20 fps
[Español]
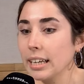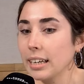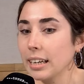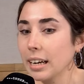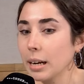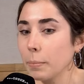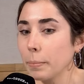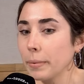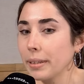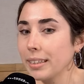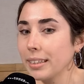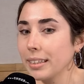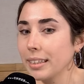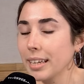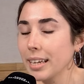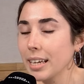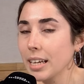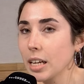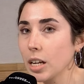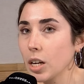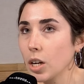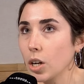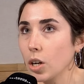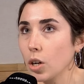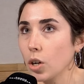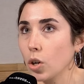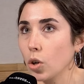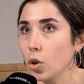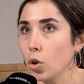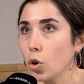realmente
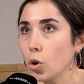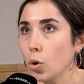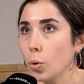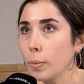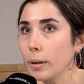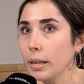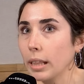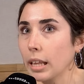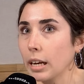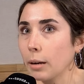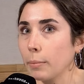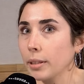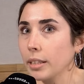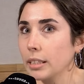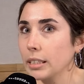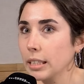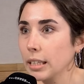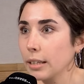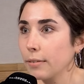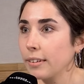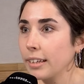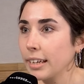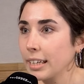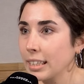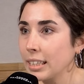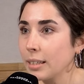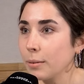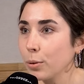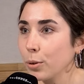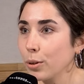lo verdaderamente
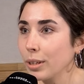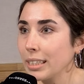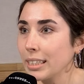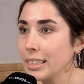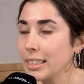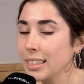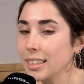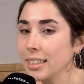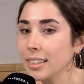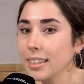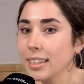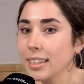significativo es